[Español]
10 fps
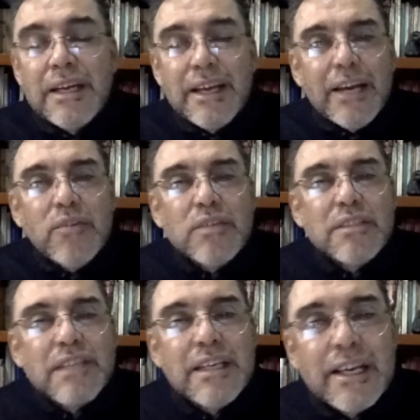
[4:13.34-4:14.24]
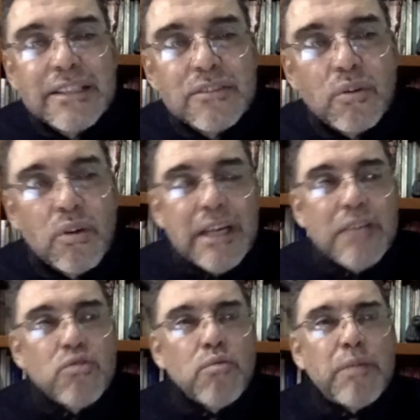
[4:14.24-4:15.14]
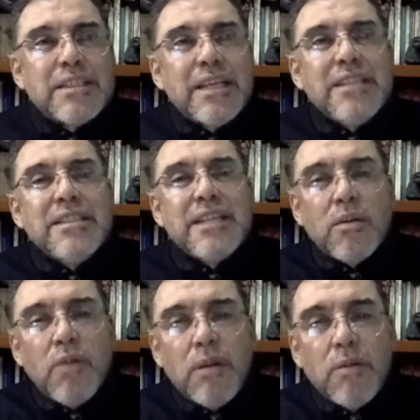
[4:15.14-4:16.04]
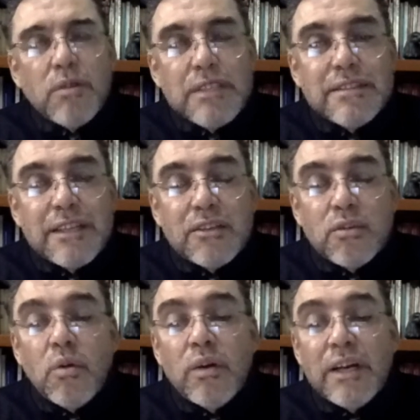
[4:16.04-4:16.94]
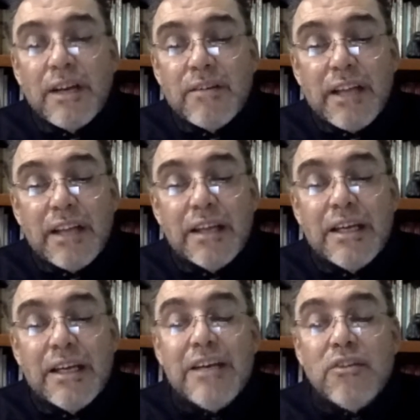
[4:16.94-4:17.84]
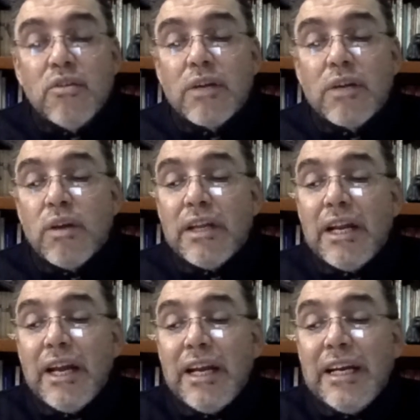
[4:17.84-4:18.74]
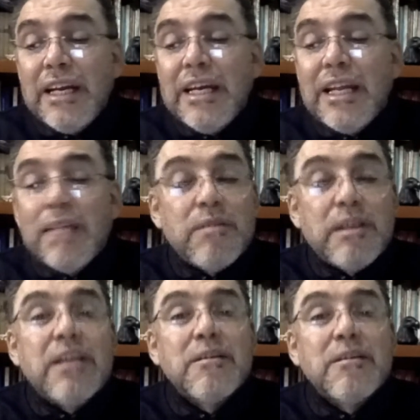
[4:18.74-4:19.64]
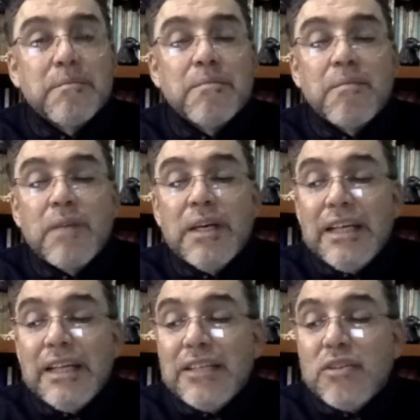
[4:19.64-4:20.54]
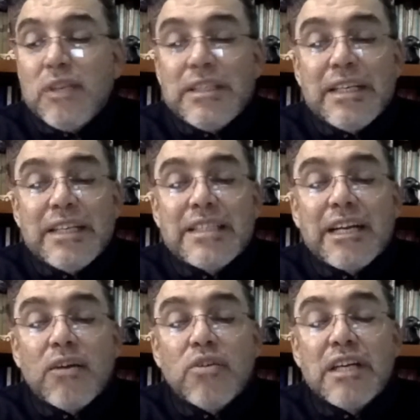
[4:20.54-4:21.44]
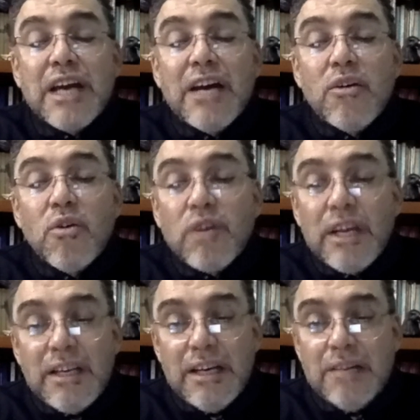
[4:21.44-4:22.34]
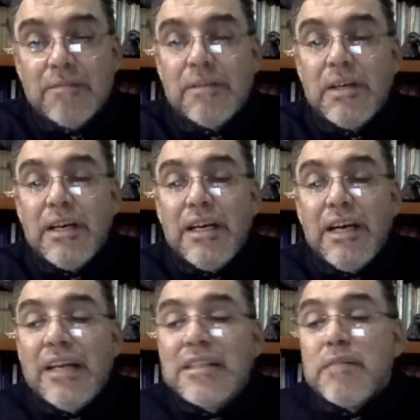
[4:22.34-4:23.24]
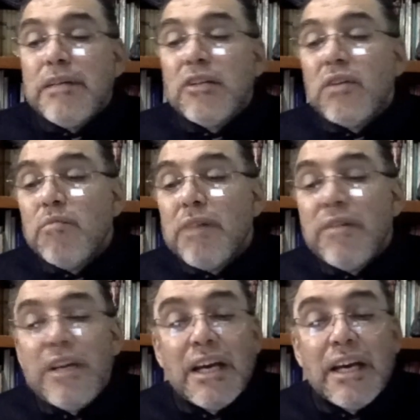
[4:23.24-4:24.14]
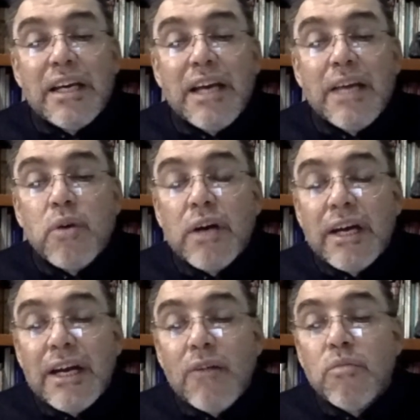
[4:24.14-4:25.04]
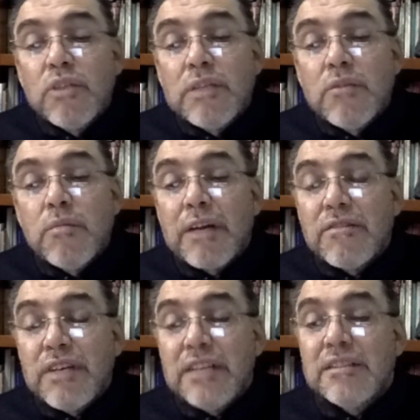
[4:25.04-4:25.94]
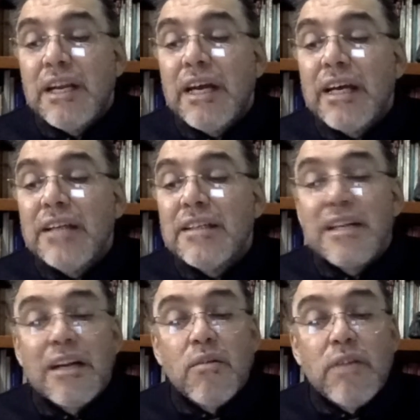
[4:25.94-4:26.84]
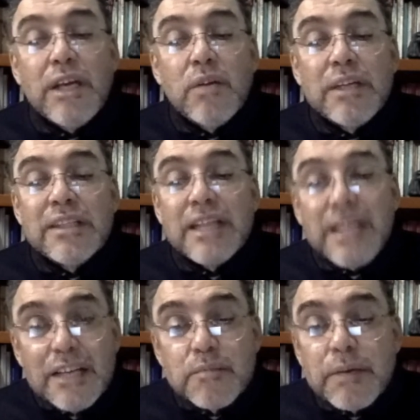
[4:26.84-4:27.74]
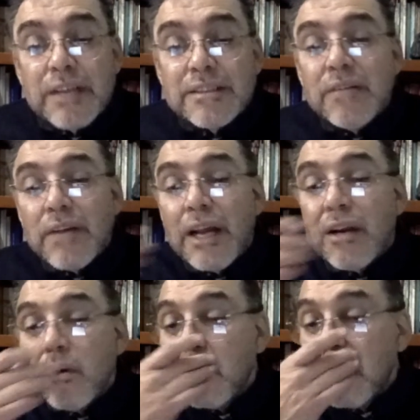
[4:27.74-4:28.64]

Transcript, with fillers: ¿Qué nos enseña esto? Su presencia de Juan el Bautista en torno a la Navidad. Nos recuerda la alegría de vivir. El texto dice que se regocijaron con ella. El nacimiento de un bebé en aquella época era un motivo para fiesta, la gente se reunía durante días para celebrarlo.